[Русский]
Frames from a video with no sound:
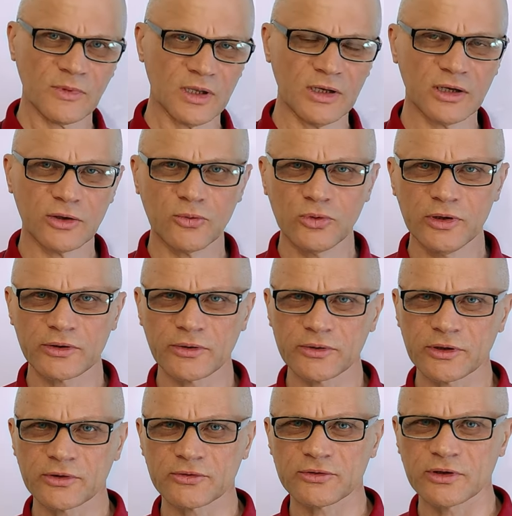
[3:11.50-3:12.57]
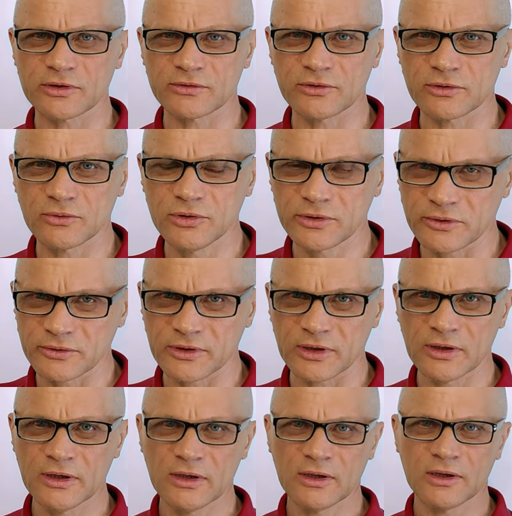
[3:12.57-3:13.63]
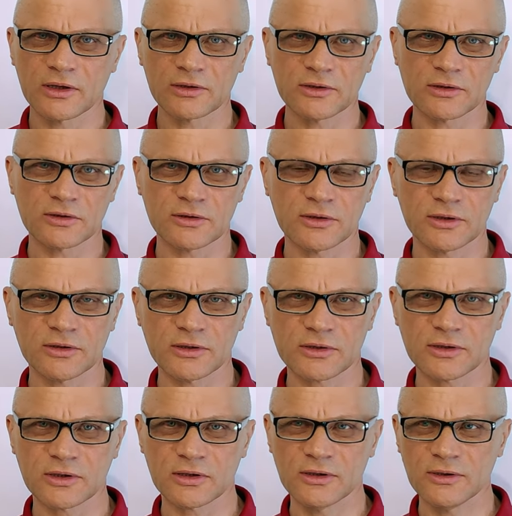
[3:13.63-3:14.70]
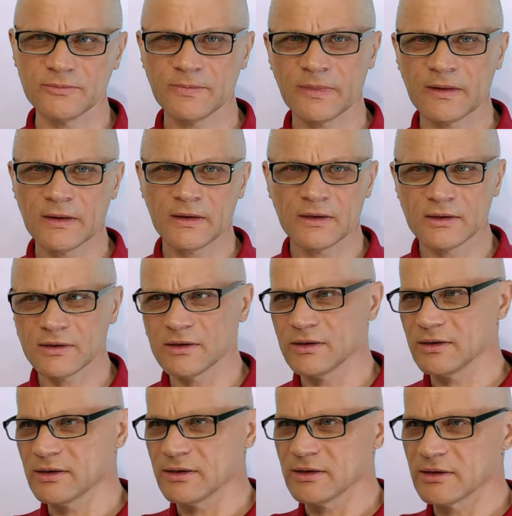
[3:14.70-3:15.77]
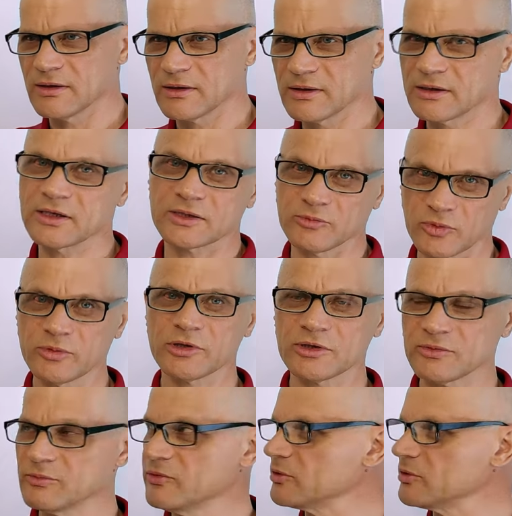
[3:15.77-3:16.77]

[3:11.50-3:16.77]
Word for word: э, регулирования, государственного регулирования рыночных отношений. Да? Э, и к этому сейчас мы